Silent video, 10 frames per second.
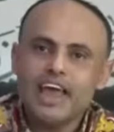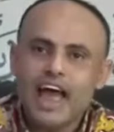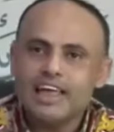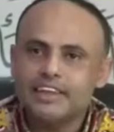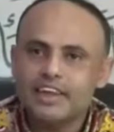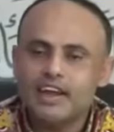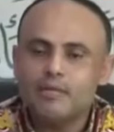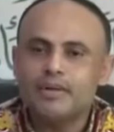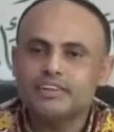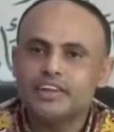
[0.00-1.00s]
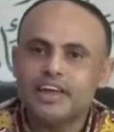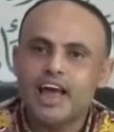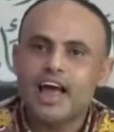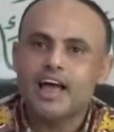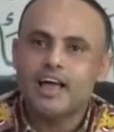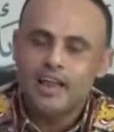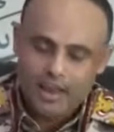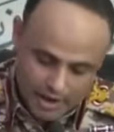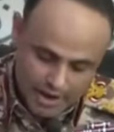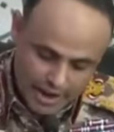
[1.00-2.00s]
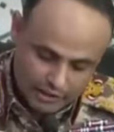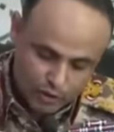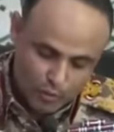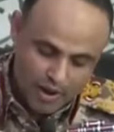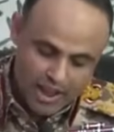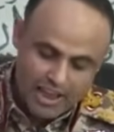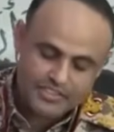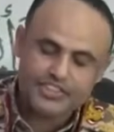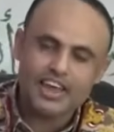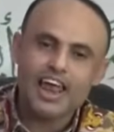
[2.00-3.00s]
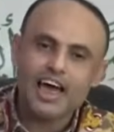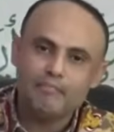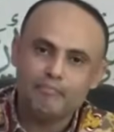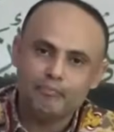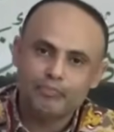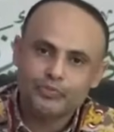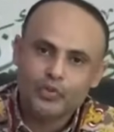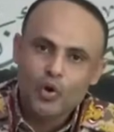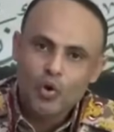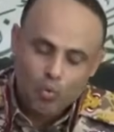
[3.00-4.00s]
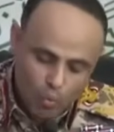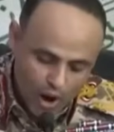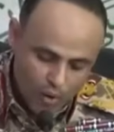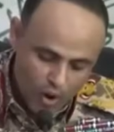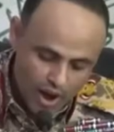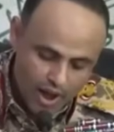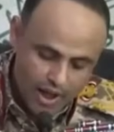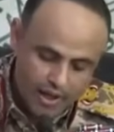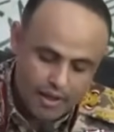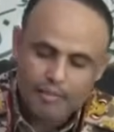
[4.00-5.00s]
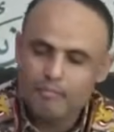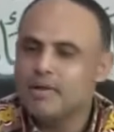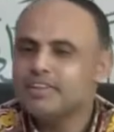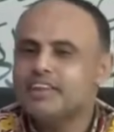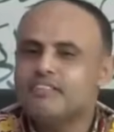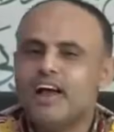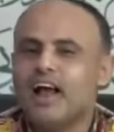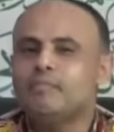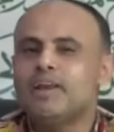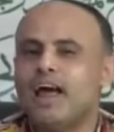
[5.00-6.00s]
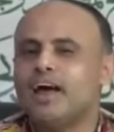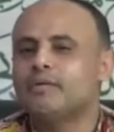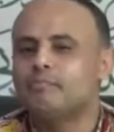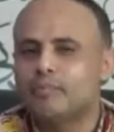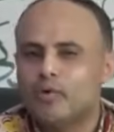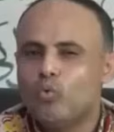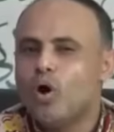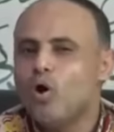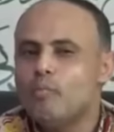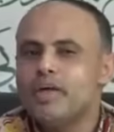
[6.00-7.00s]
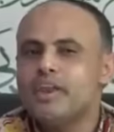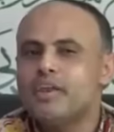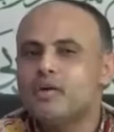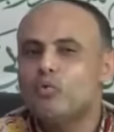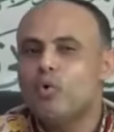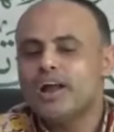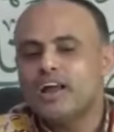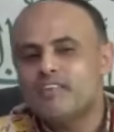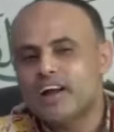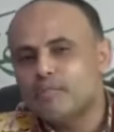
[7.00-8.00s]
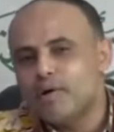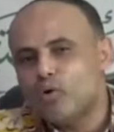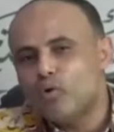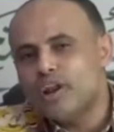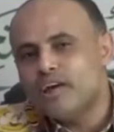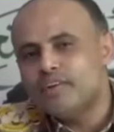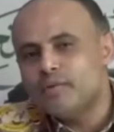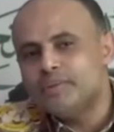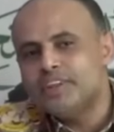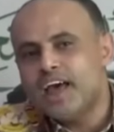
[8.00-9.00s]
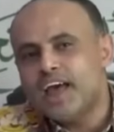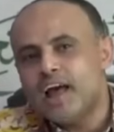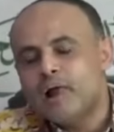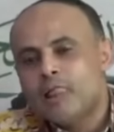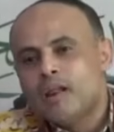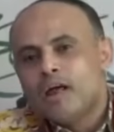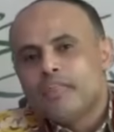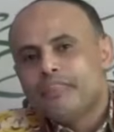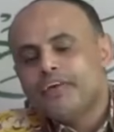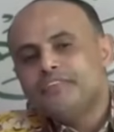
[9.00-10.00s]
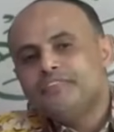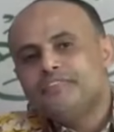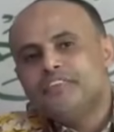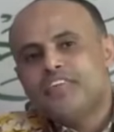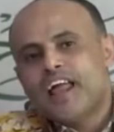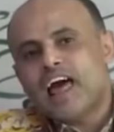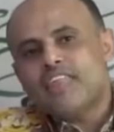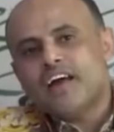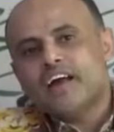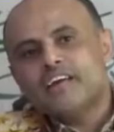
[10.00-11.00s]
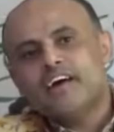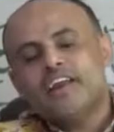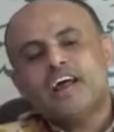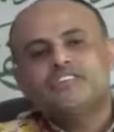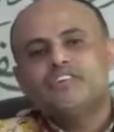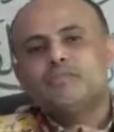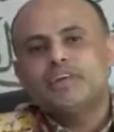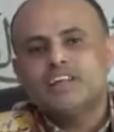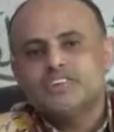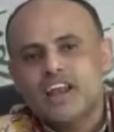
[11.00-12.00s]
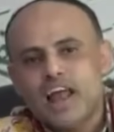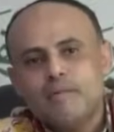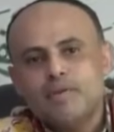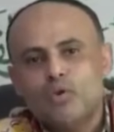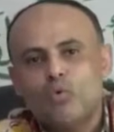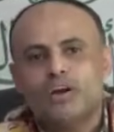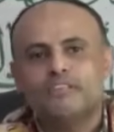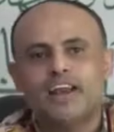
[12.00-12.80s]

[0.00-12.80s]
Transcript: يأتي للمنطقة ليطلب السلام وهو من دفع بالحرب وهو من وقف كما قلنا في البداية ضد ثلاثة قرارات في مجلس الأمن لوقف